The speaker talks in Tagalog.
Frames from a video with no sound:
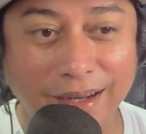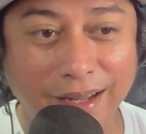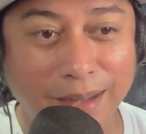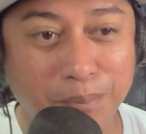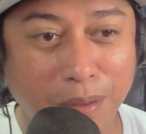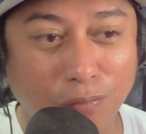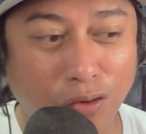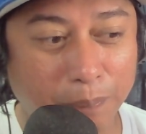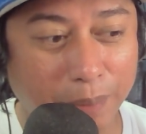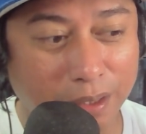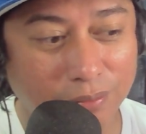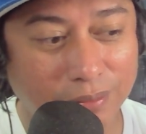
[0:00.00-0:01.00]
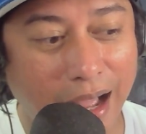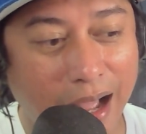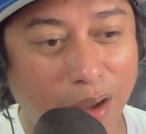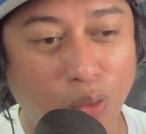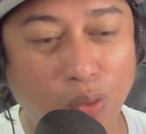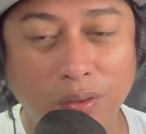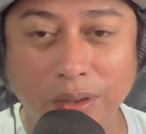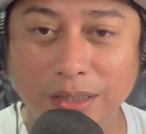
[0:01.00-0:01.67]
na yan before pa yung tao.